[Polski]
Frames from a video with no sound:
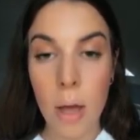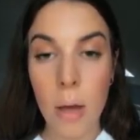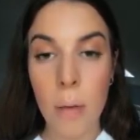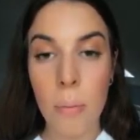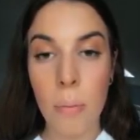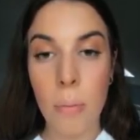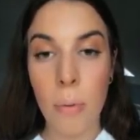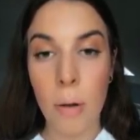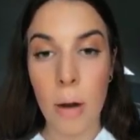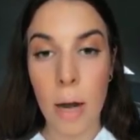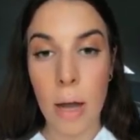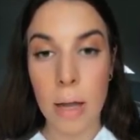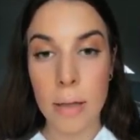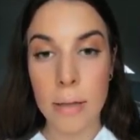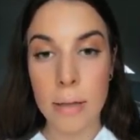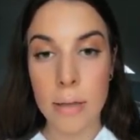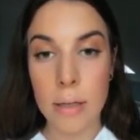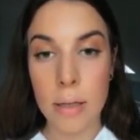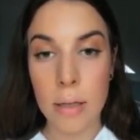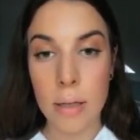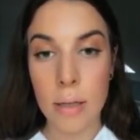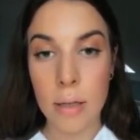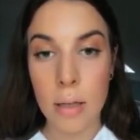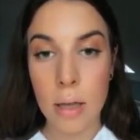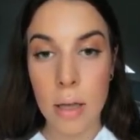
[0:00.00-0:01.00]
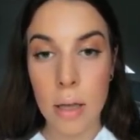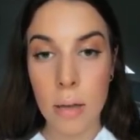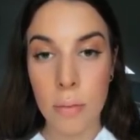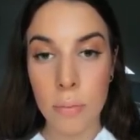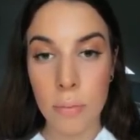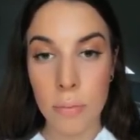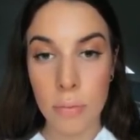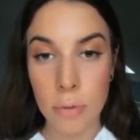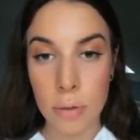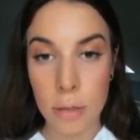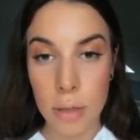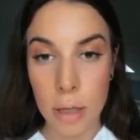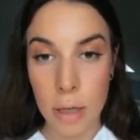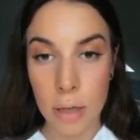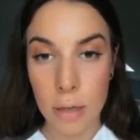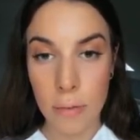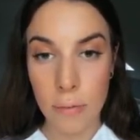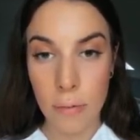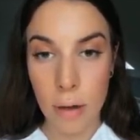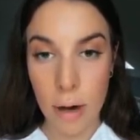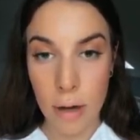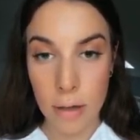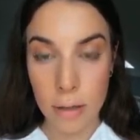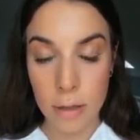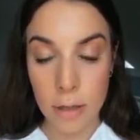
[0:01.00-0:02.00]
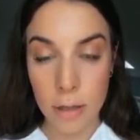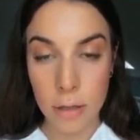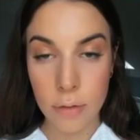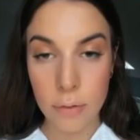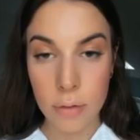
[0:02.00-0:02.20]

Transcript: Polacy, Musieli walczyć w